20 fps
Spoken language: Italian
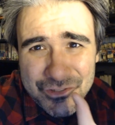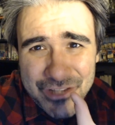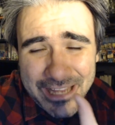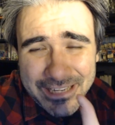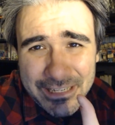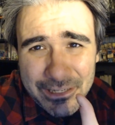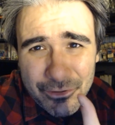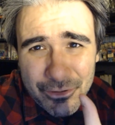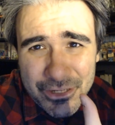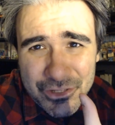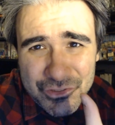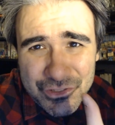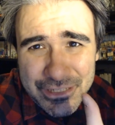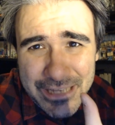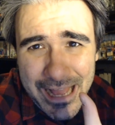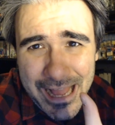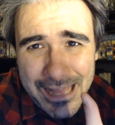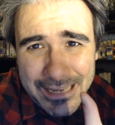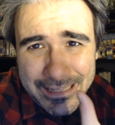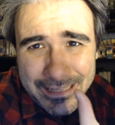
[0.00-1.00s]
Già
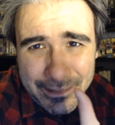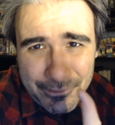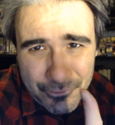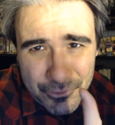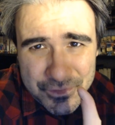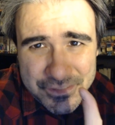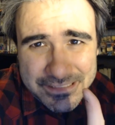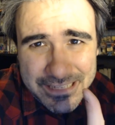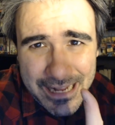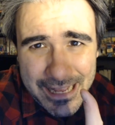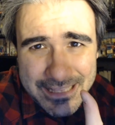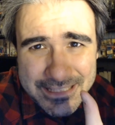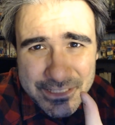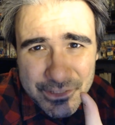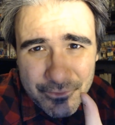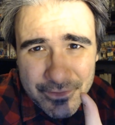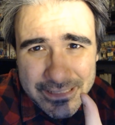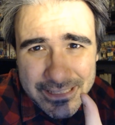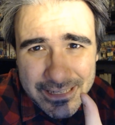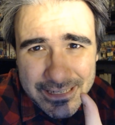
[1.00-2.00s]
nell'originale era uno
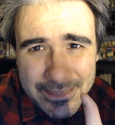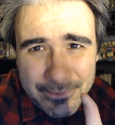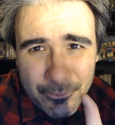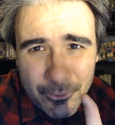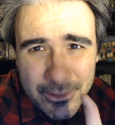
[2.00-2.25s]
strazio vederli